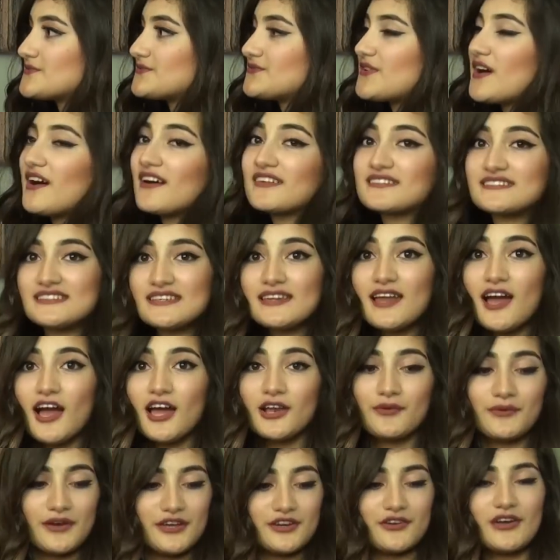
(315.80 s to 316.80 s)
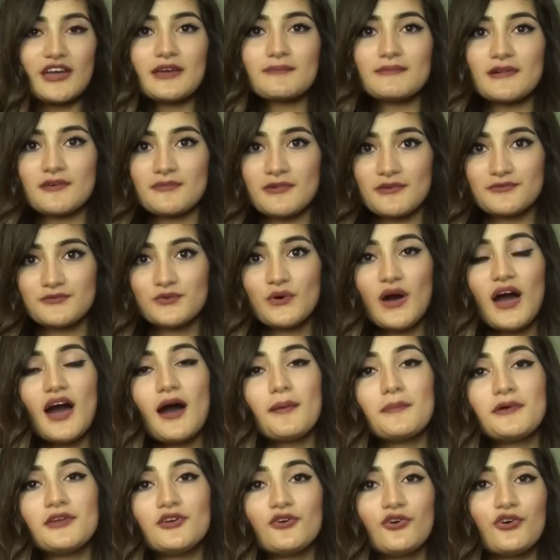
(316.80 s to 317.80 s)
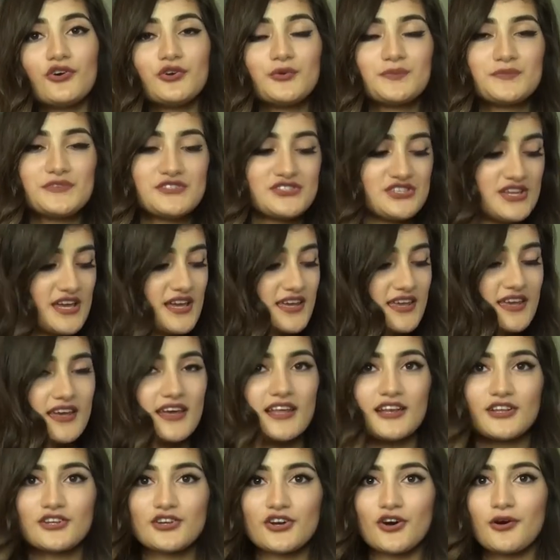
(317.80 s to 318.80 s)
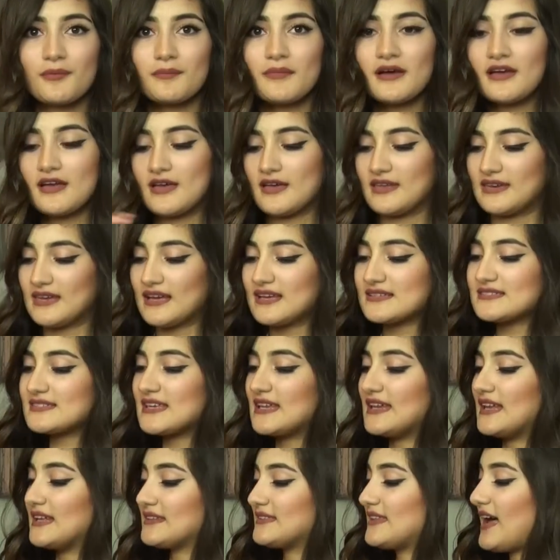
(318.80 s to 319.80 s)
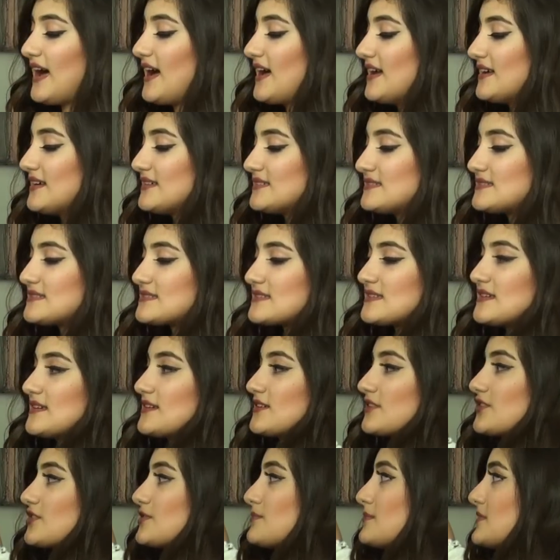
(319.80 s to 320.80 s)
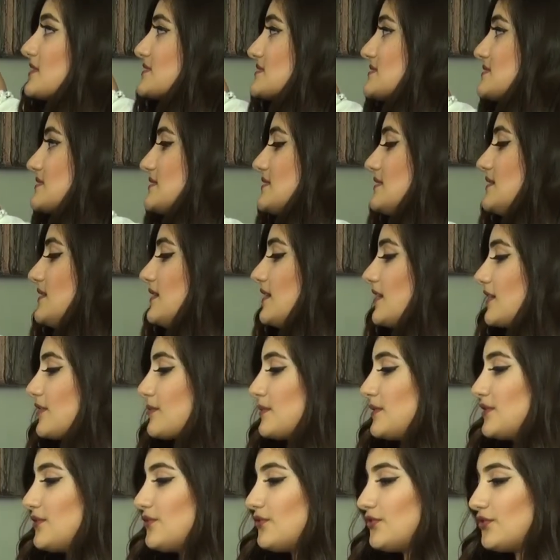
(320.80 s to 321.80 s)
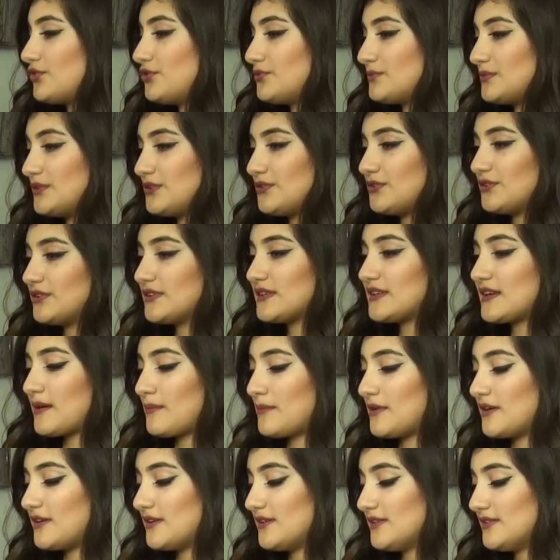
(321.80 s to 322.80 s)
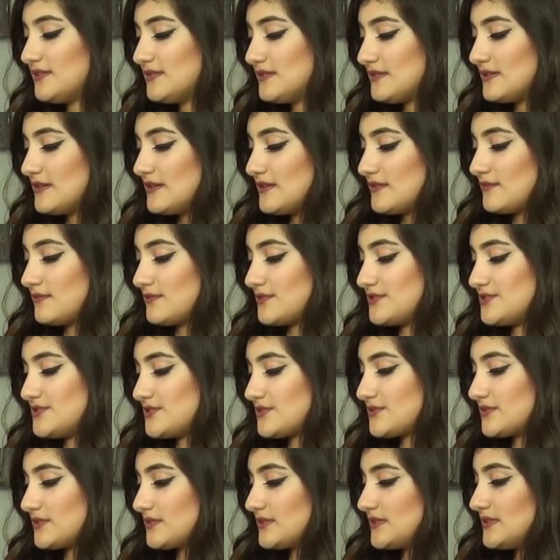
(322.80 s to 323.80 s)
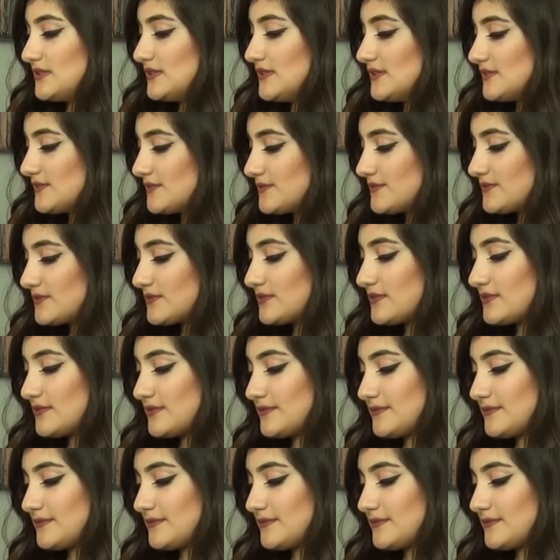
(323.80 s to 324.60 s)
فكثير حلوه انه هيك مفتوحه من هون بتيجي هيك الكم نازل لتحت كم قصير هيك من هون ومن هون كمان برجيكم كيف